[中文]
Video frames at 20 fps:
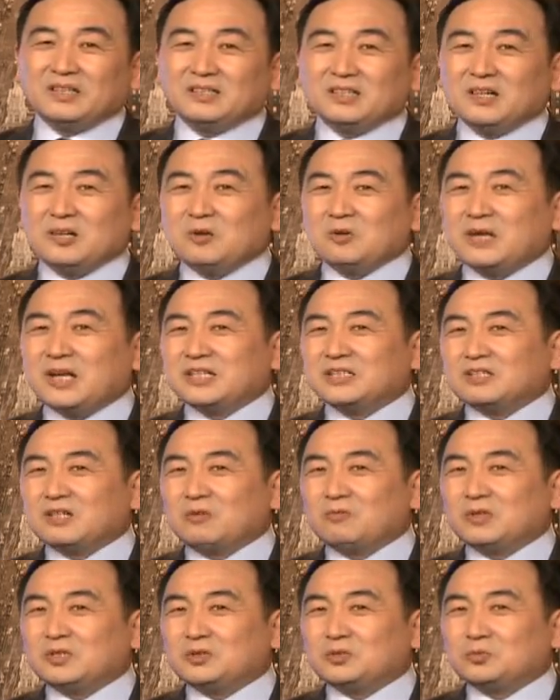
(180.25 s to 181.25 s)
那后来
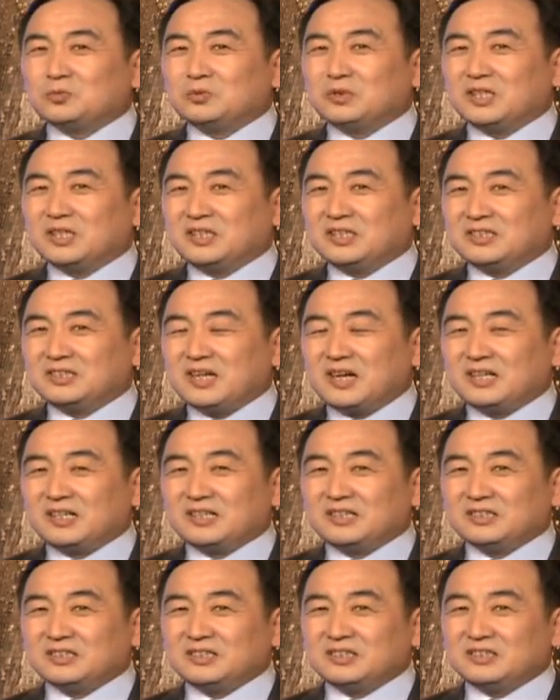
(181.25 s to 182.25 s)
稍微注意了一下
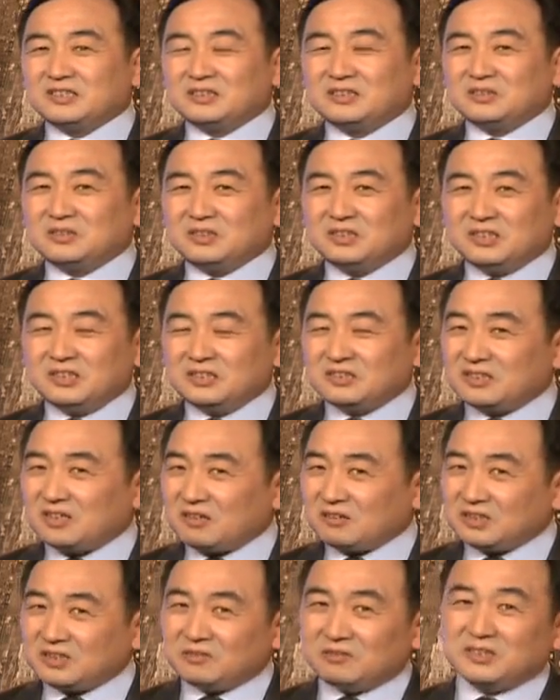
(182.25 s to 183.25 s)
呢，其实意识
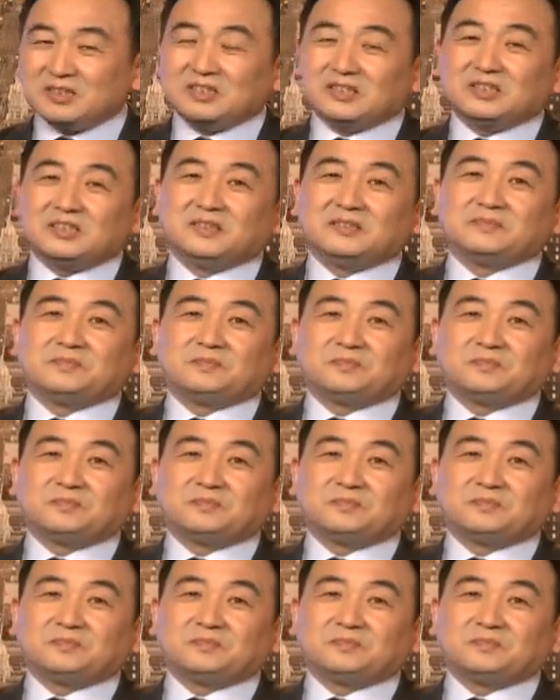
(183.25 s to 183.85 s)
到一个问题。